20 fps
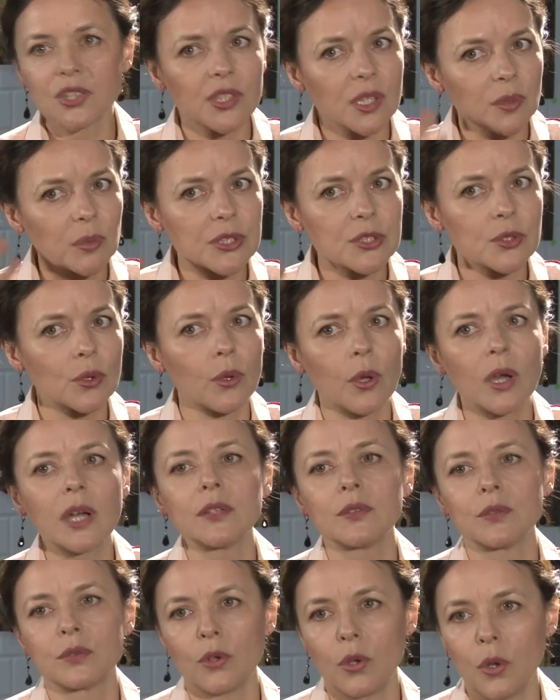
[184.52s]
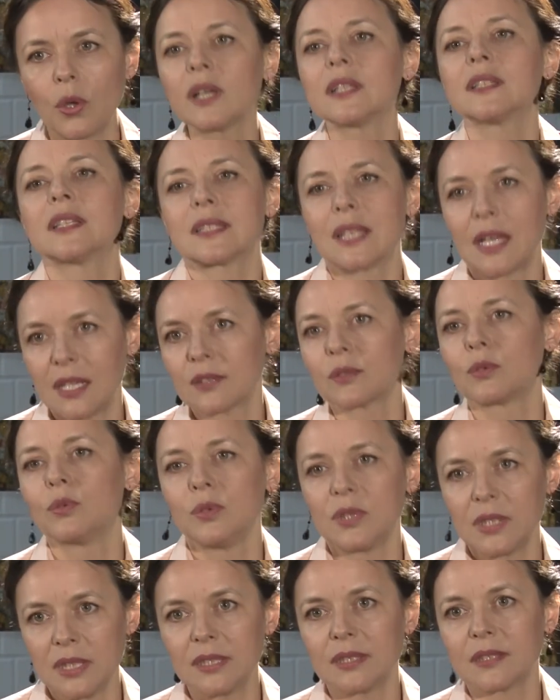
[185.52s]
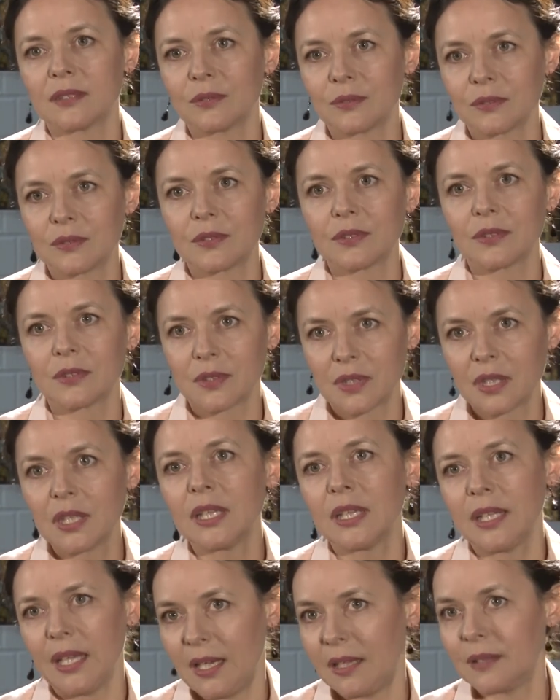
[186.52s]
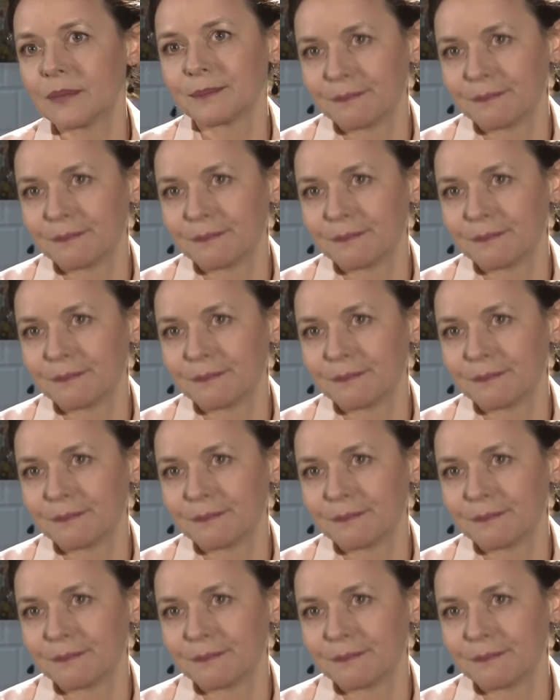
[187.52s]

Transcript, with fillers: Stimme zu hören und hören, dass alles gut ist. Und ja.